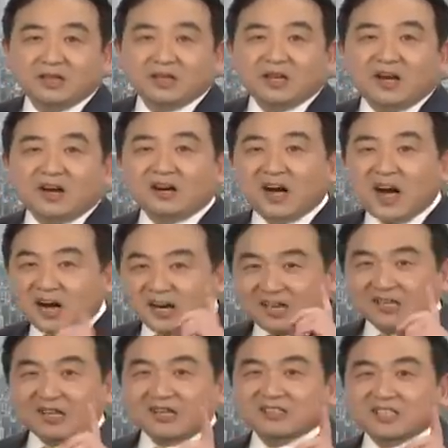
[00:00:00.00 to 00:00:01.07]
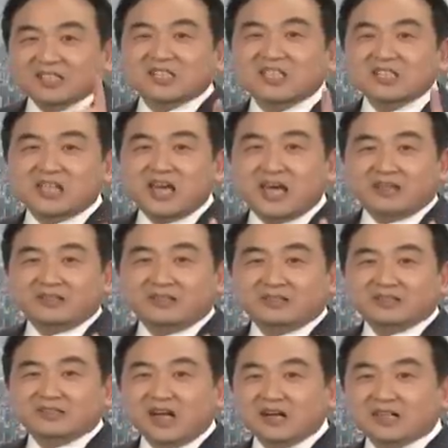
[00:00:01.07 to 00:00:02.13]
而2007年，
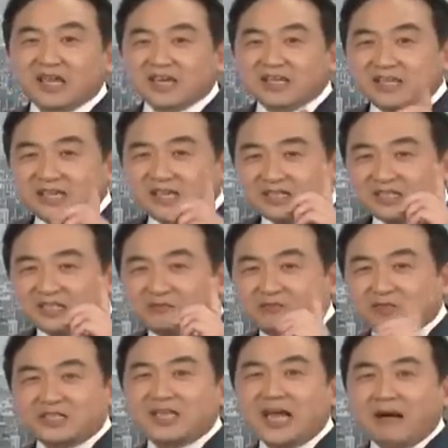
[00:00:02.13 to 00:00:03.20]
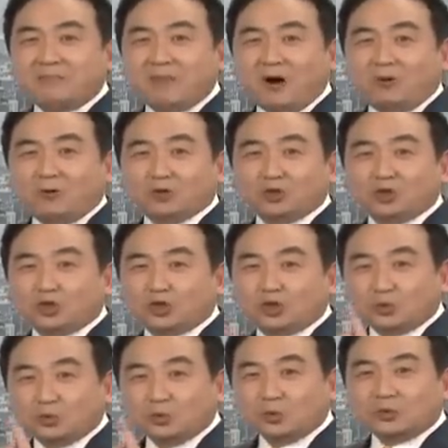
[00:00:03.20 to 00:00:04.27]
当年也是温家宝
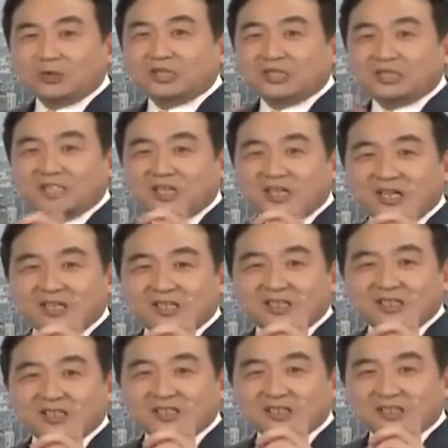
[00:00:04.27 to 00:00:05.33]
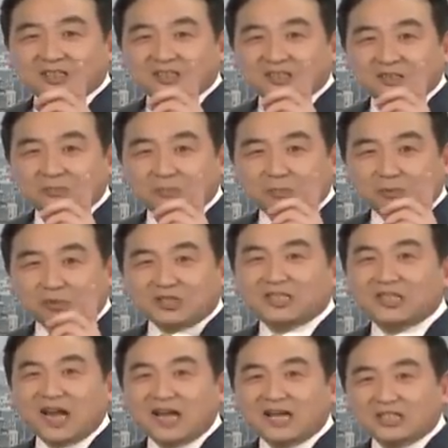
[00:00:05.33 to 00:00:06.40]
阻止了薄
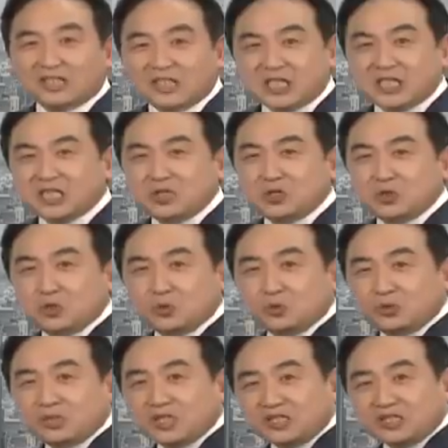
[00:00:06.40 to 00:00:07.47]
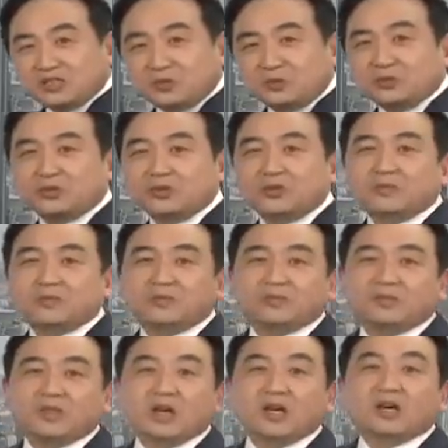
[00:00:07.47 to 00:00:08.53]
熙来进入政治局，
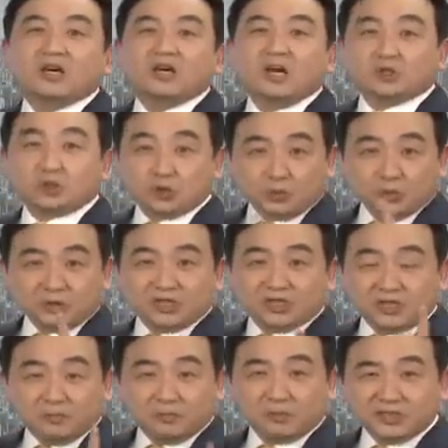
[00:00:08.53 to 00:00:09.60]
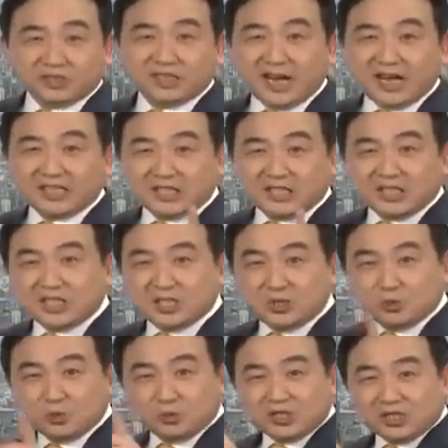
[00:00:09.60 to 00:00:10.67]
阻止了薄熙来进
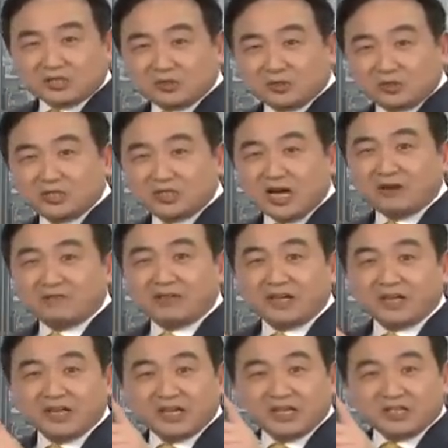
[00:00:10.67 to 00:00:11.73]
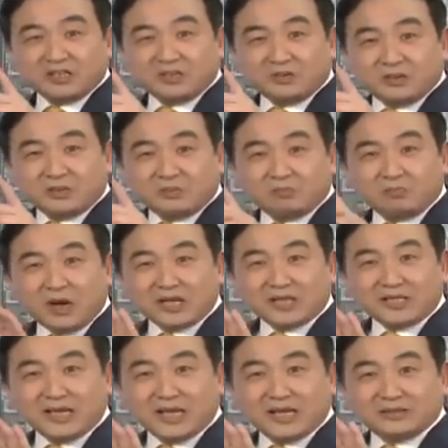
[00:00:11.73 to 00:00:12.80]
入政治局常委，
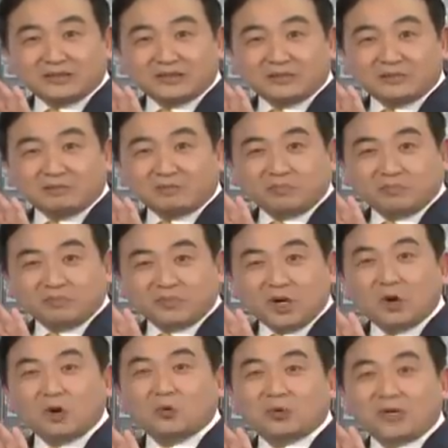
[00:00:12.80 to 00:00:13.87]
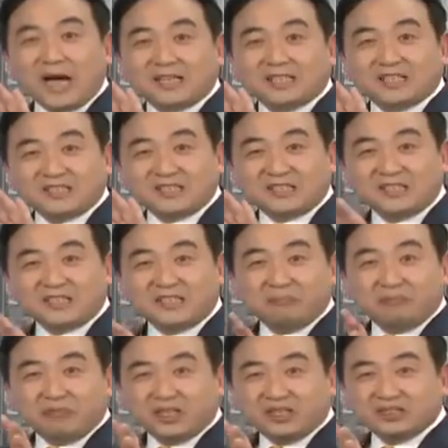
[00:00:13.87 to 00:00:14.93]
扮演后来的习
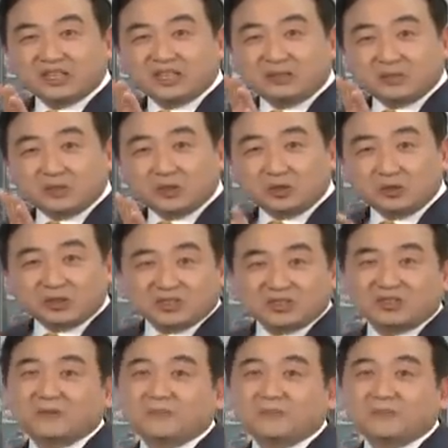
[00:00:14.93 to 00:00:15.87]
近平的角色，